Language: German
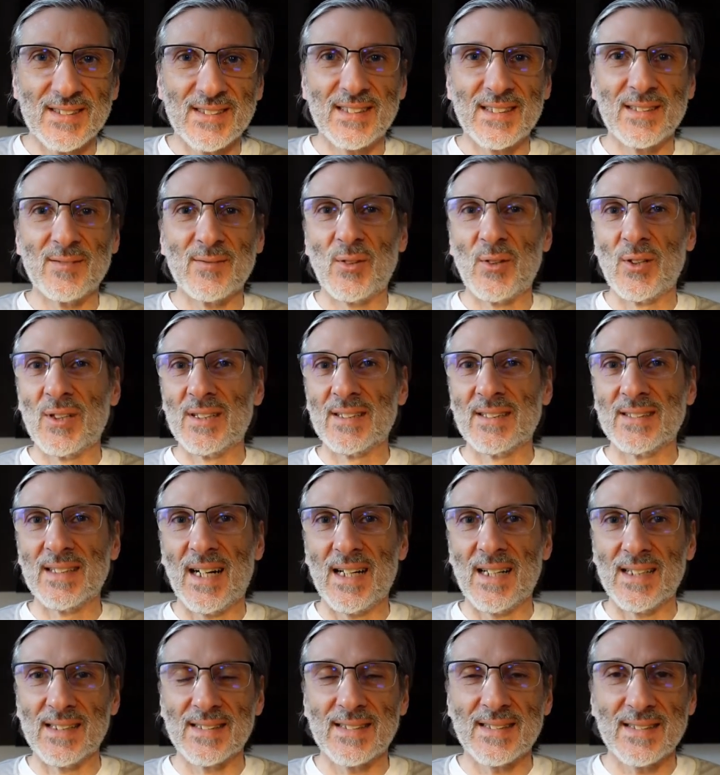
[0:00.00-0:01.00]
Die wollen
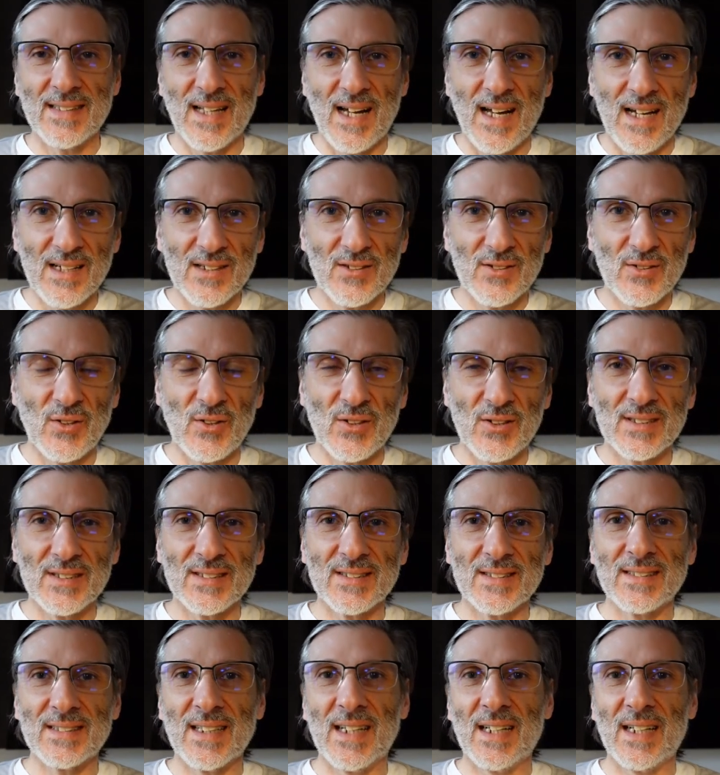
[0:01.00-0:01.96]
alles nachkochen,